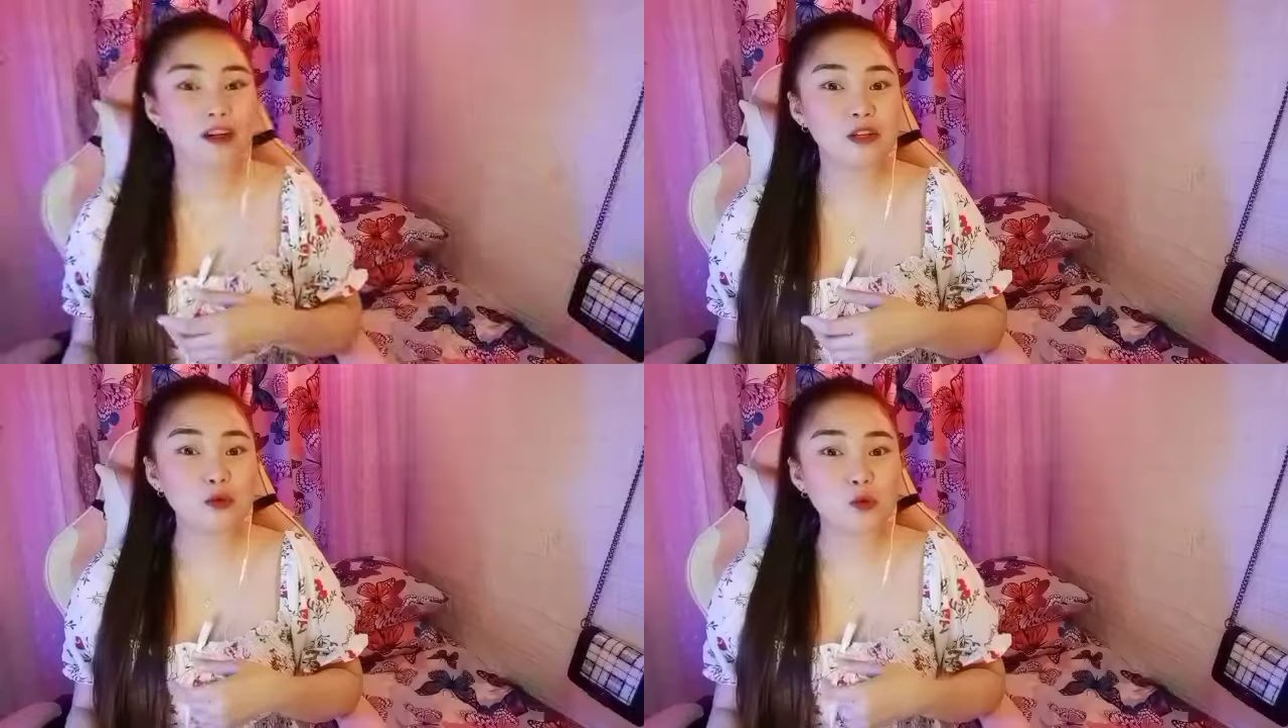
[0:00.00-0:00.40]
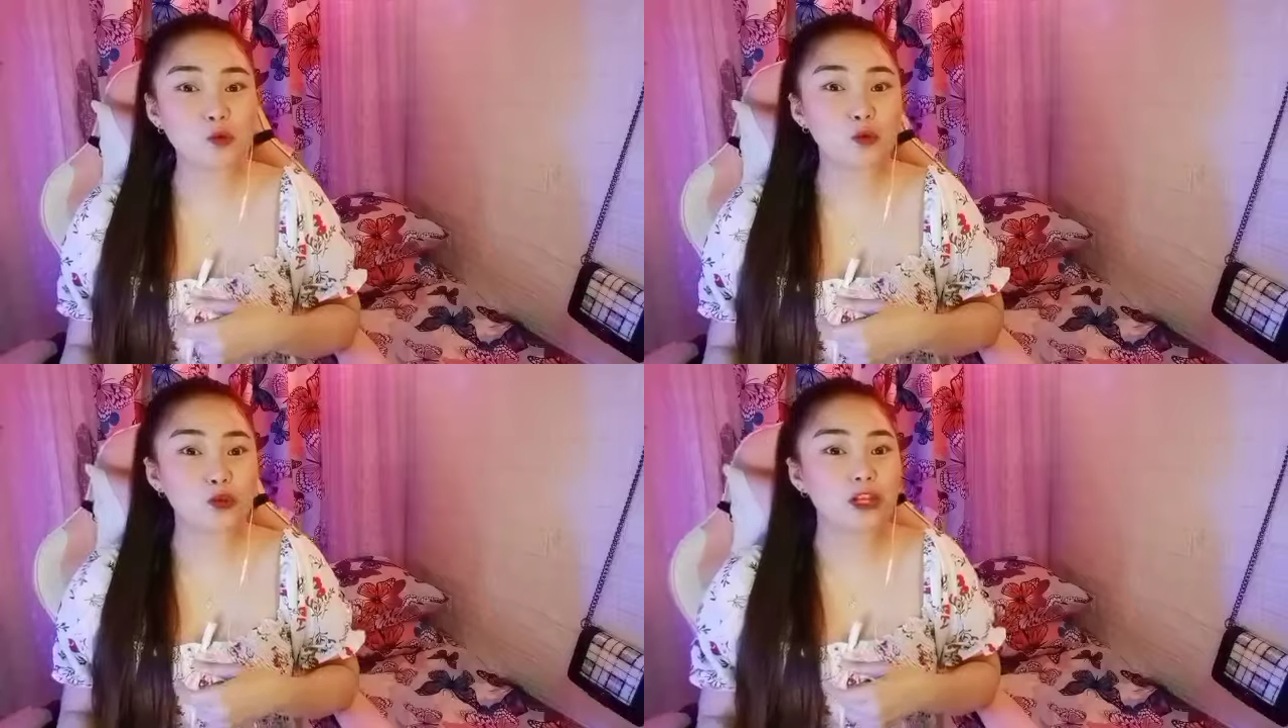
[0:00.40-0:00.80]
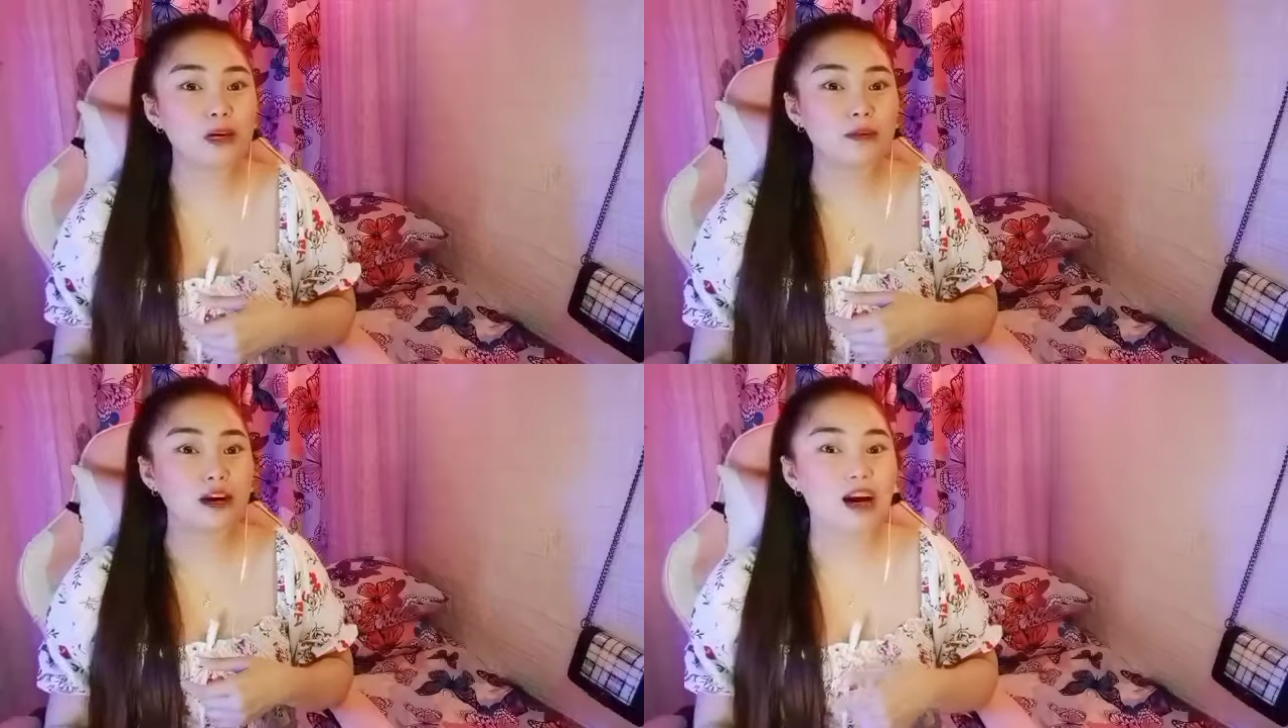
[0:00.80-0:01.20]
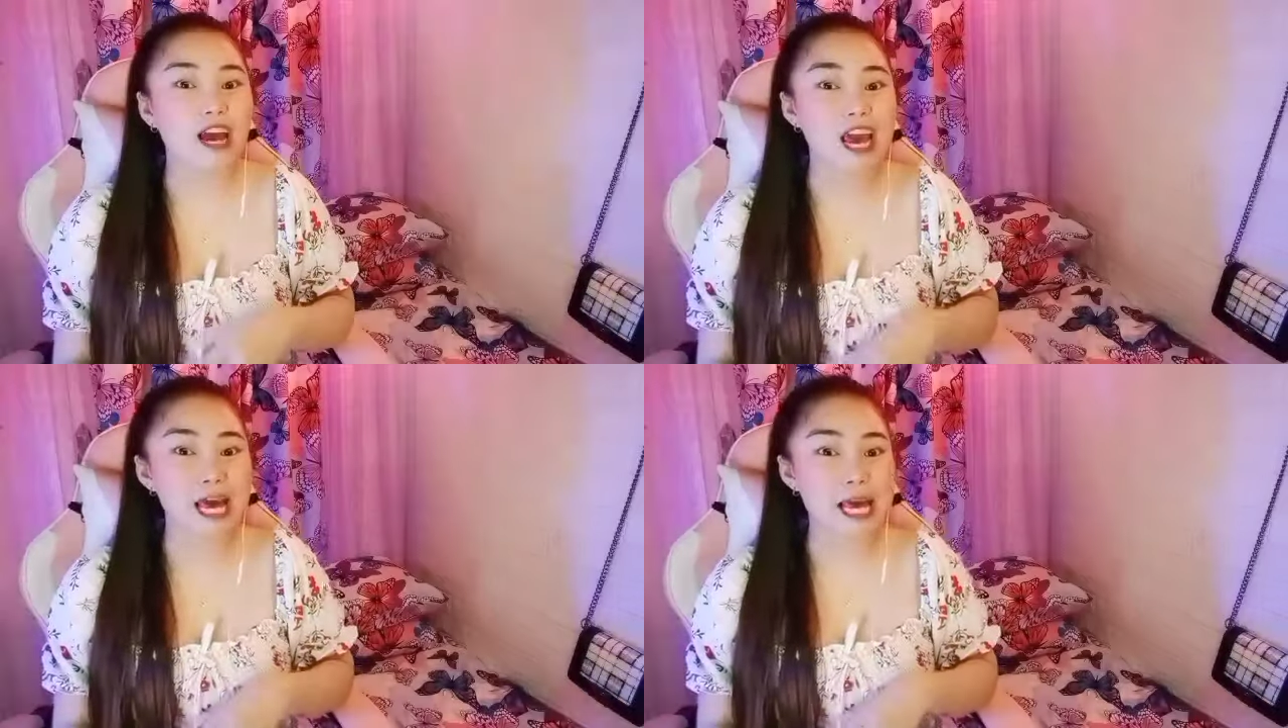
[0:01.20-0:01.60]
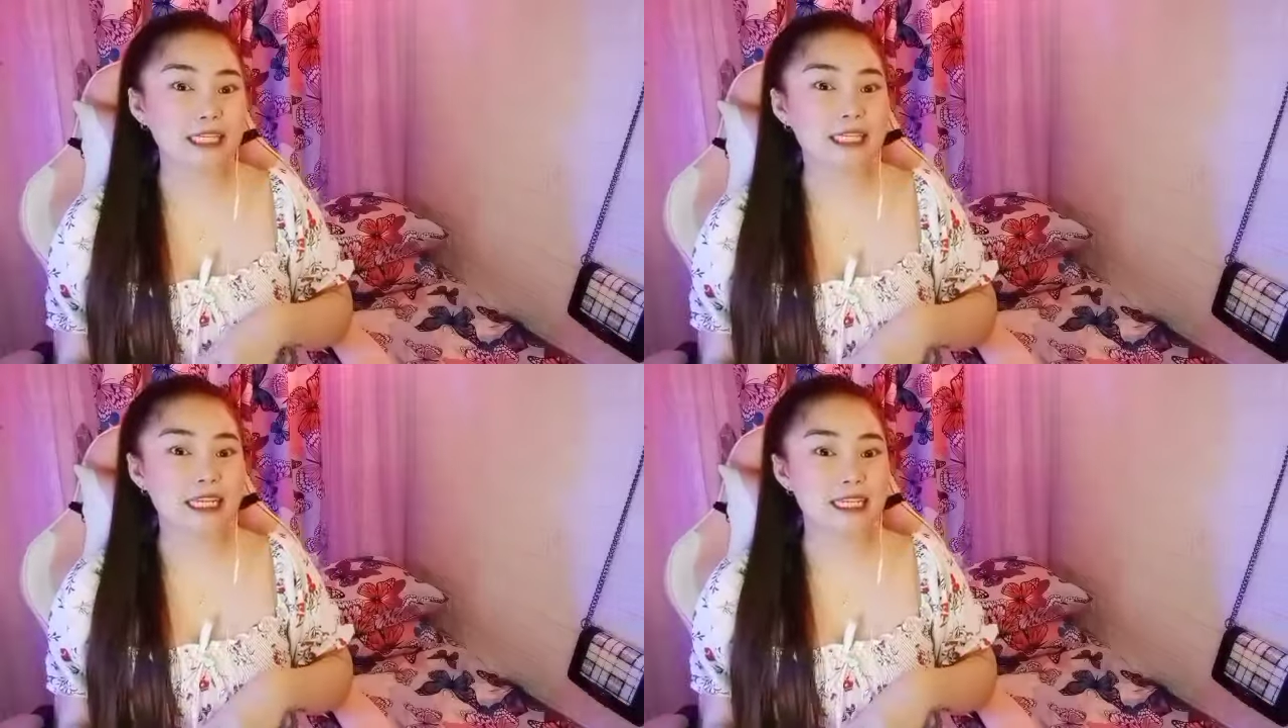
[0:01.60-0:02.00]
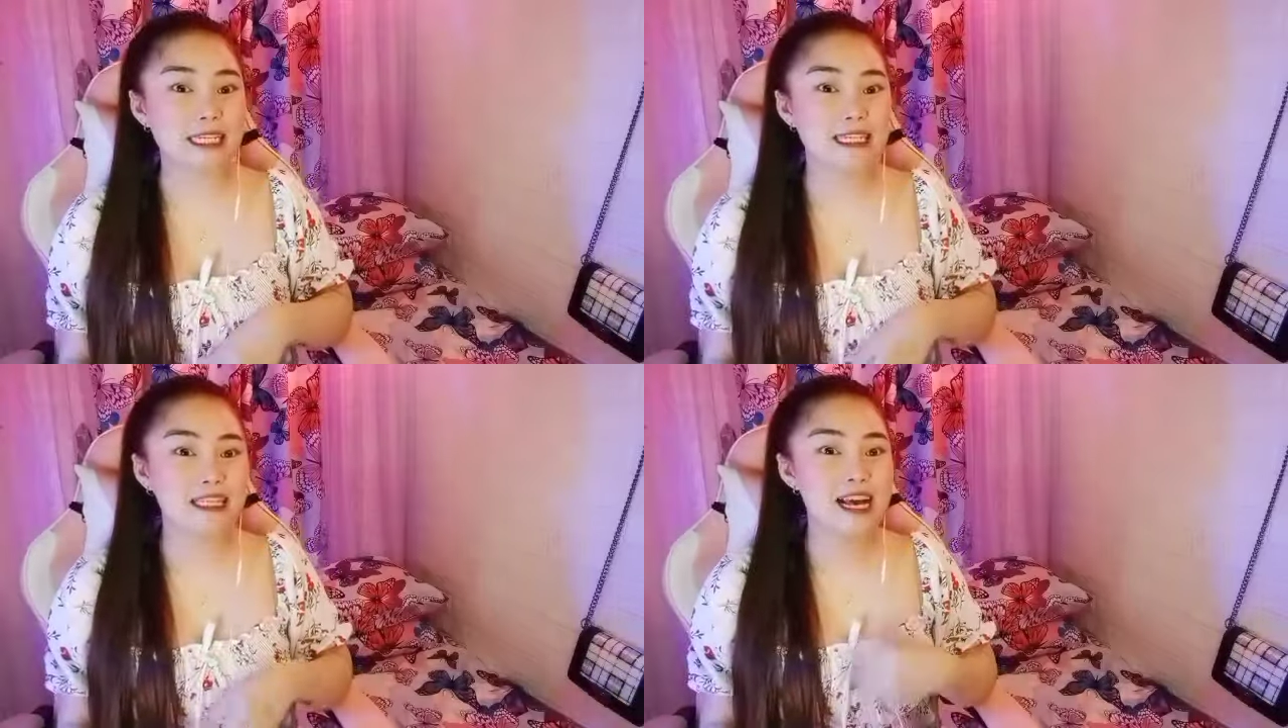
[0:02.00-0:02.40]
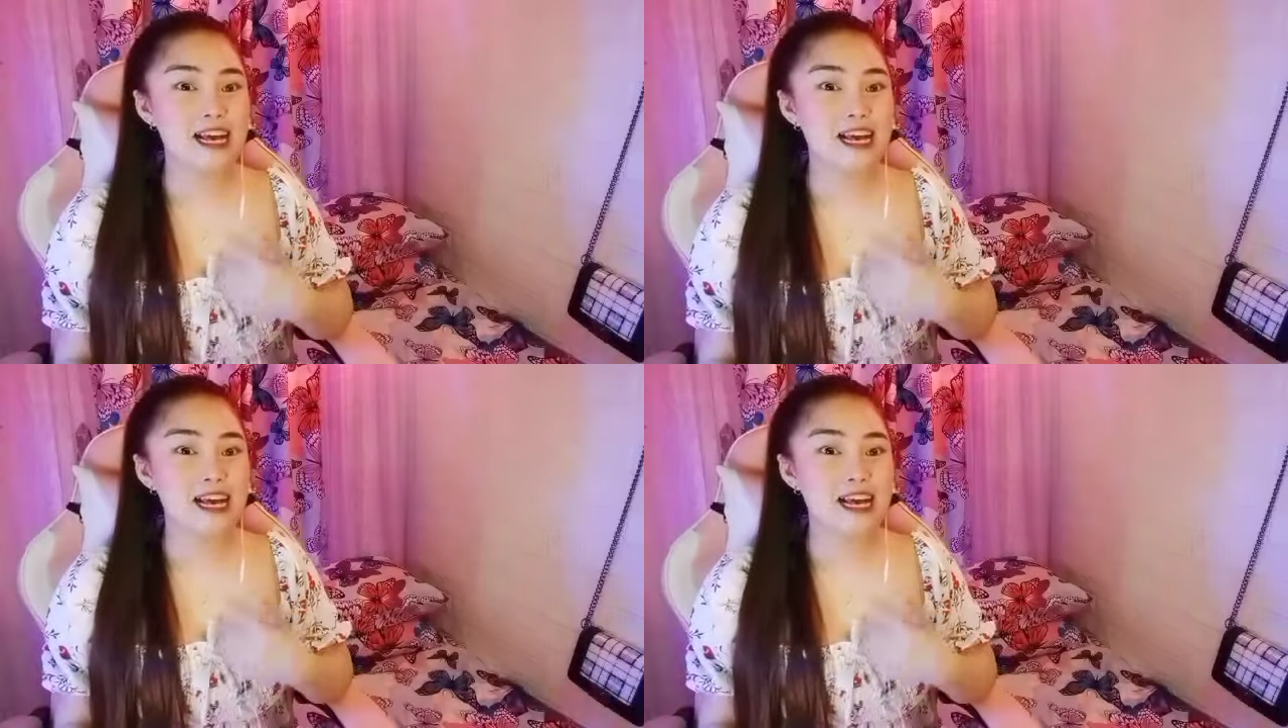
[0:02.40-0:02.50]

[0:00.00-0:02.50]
nanunulot ng mga exes.